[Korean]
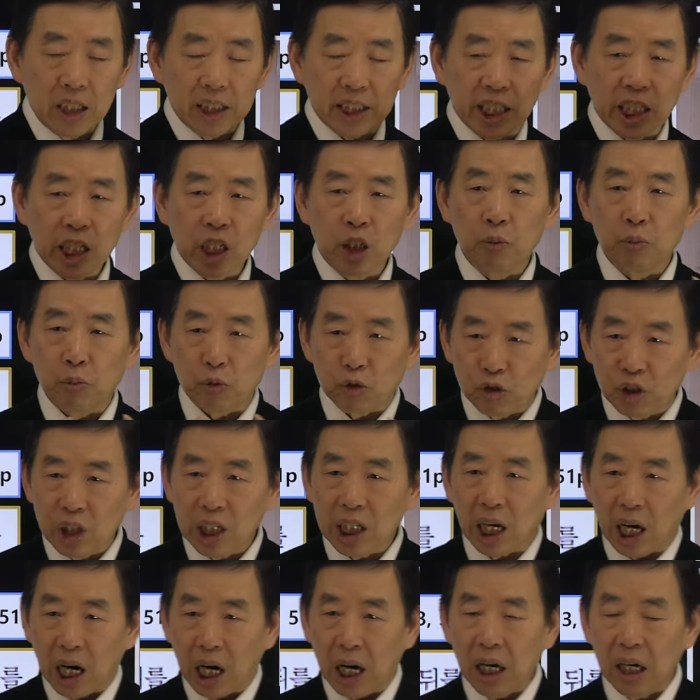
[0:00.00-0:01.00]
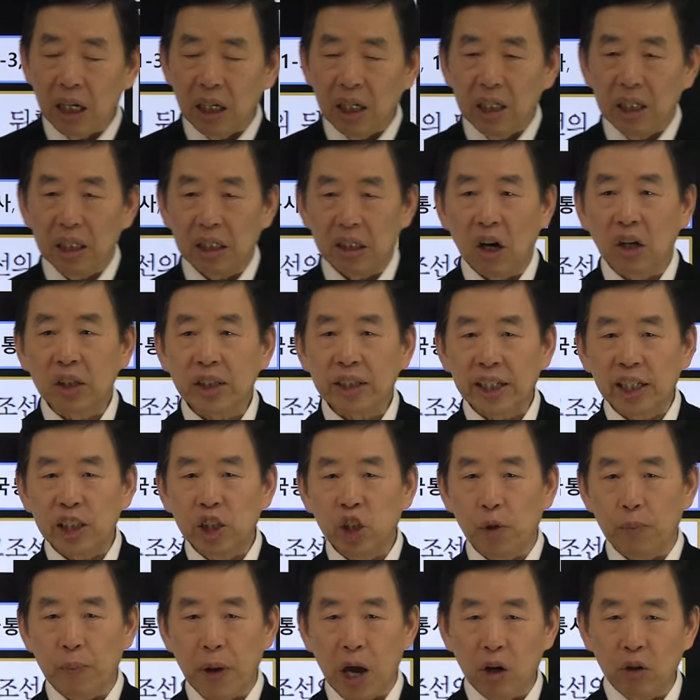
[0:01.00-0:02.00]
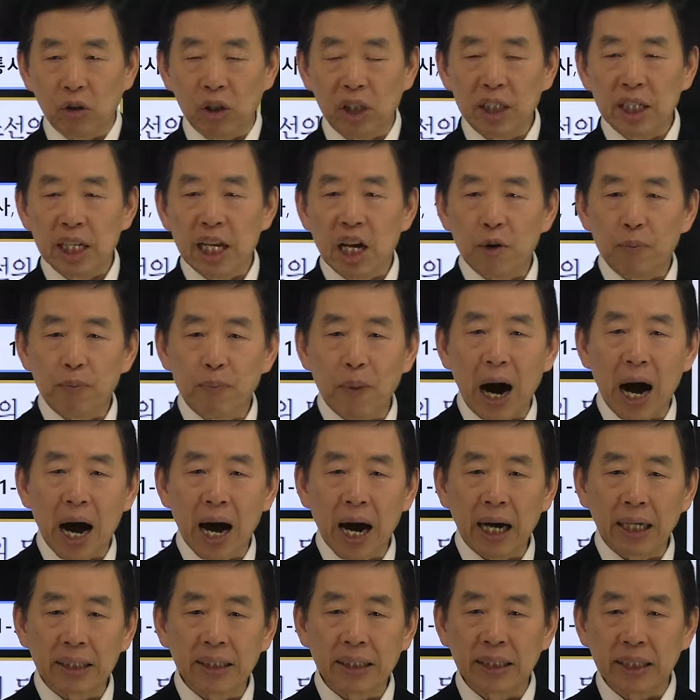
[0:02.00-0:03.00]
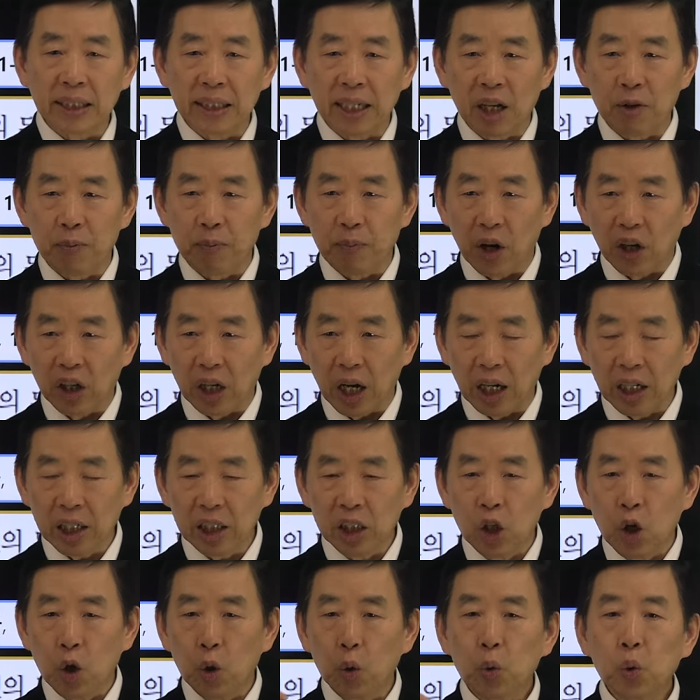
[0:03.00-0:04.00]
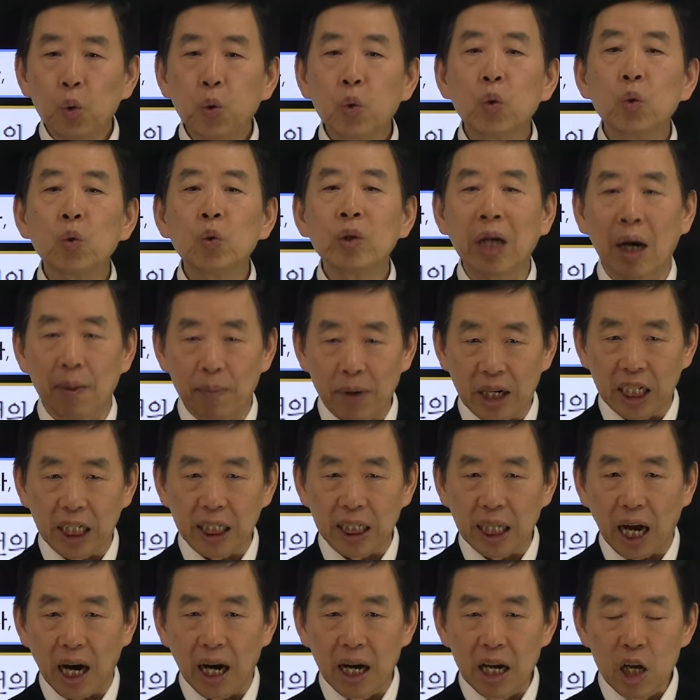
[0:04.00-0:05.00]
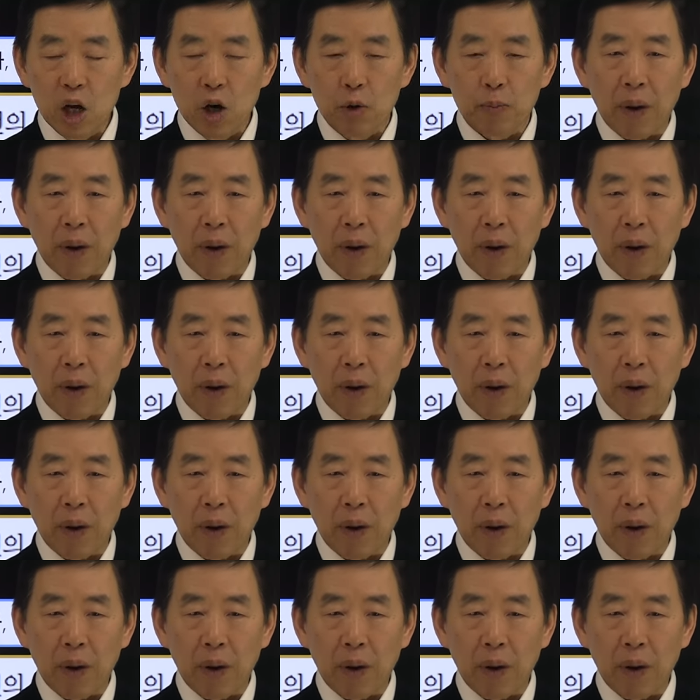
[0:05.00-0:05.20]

지금 우리가 역사에서 배우는 마한 진한 변화는 후사만이다.